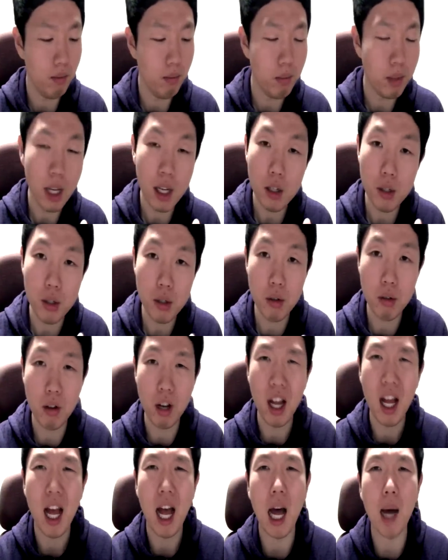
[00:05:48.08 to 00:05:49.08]
They do.
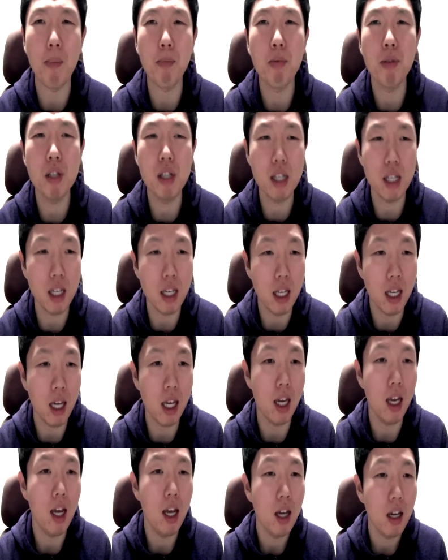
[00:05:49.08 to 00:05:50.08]

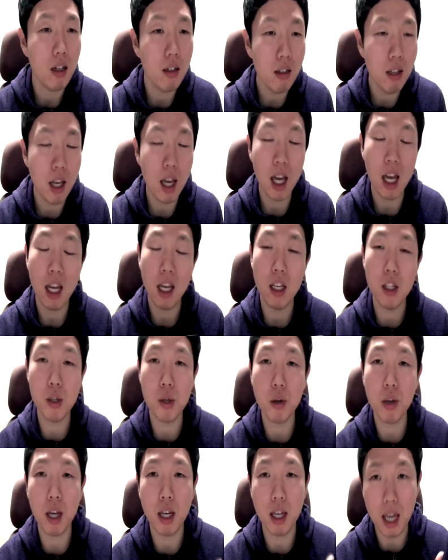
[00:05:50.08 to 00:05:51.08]
아프지. 근데 it's
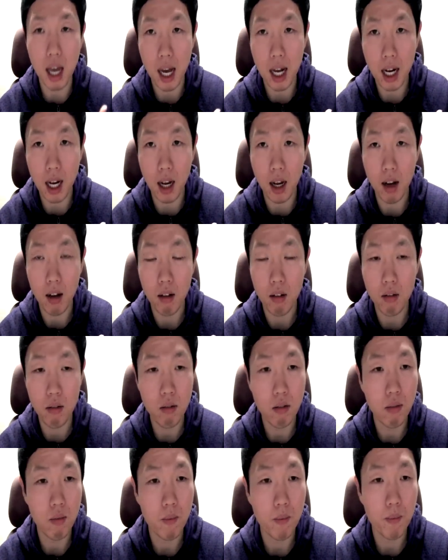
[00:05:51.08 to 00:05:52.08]
okay, 기아나. 응?
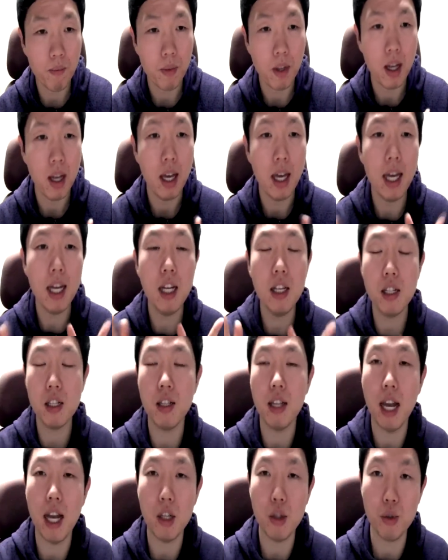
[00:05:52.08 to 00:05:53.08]
It is
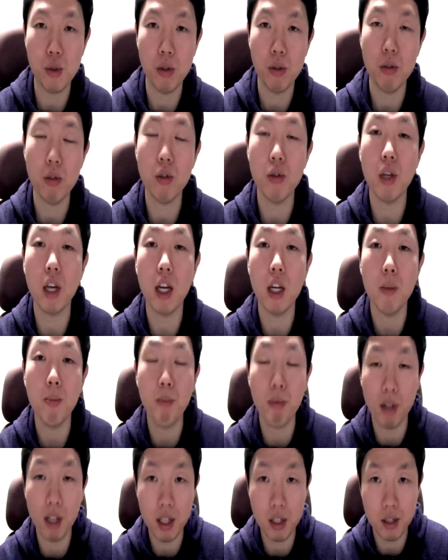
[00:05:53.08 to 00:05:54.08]
natural to get a
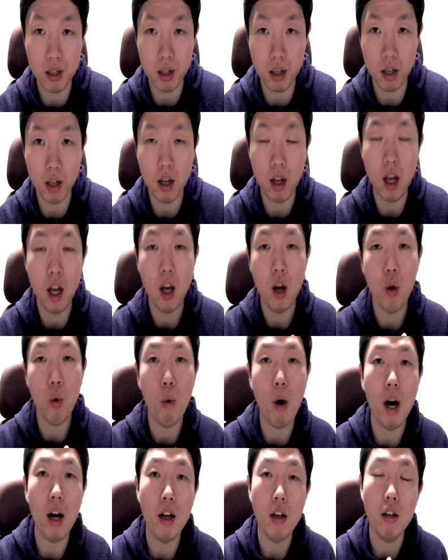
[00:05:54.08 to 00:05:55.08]
blister
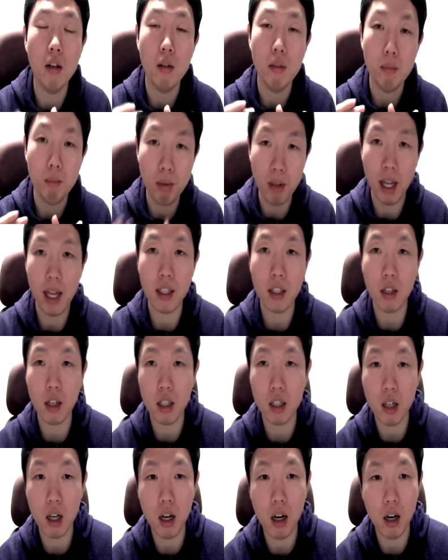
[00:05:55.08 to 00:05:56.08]
while playing the
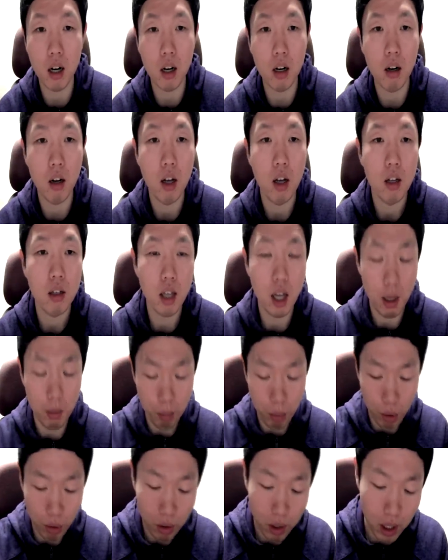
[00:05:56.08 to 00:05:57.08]
guitar. 야,
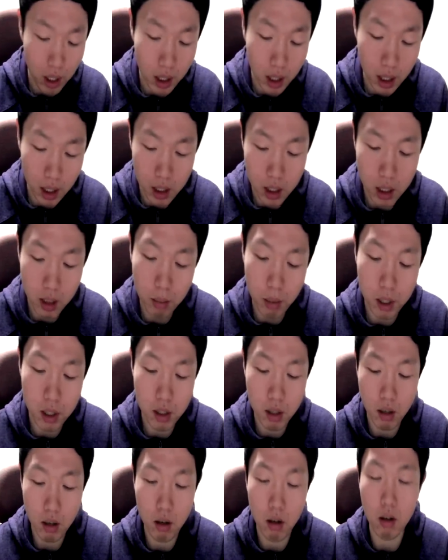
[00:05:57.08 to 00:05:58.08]
뭐 기타
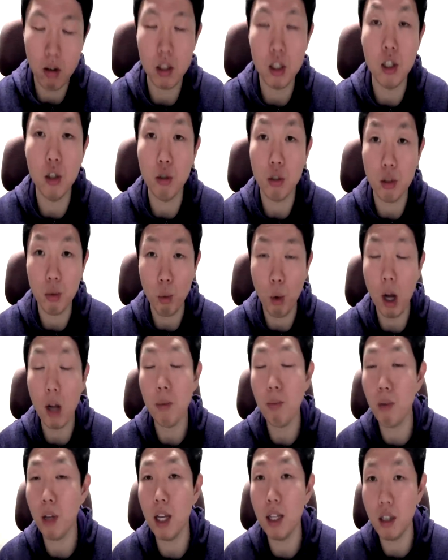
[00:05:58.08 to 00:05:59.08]
치면서 치면
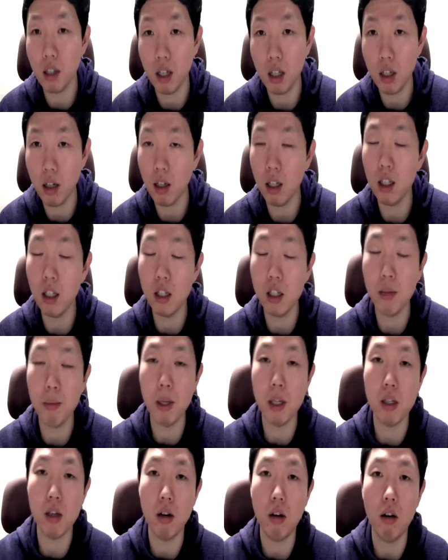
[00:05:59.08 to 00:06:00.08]
while playing the guitar 기타
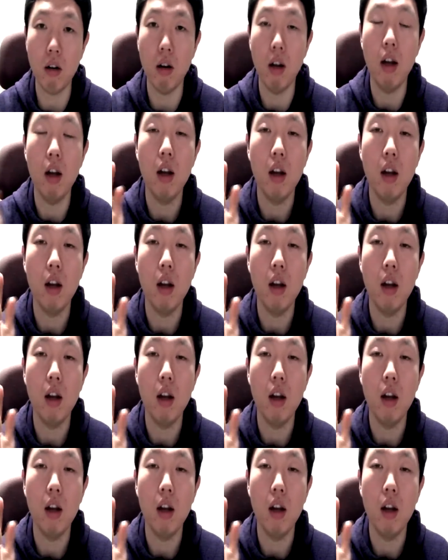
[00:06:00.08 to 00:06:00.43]
치면서